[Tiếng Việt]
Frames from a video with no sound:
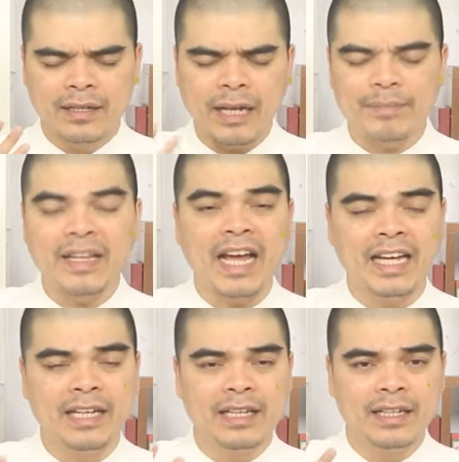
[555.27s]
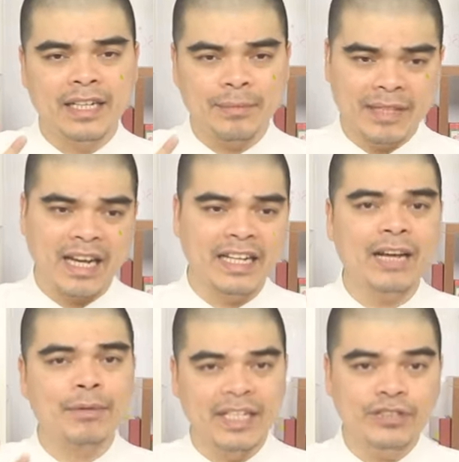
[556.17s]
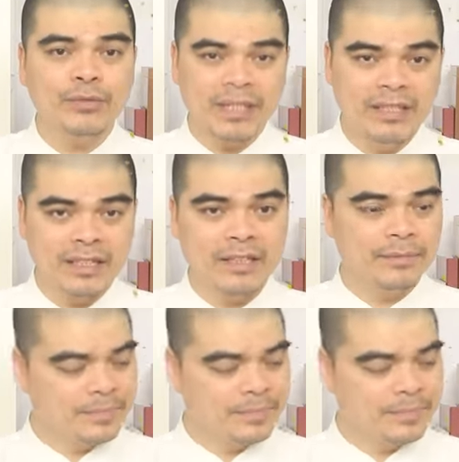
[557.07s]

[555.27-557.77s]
nạp tài, nạp khí cho bát hương nhé.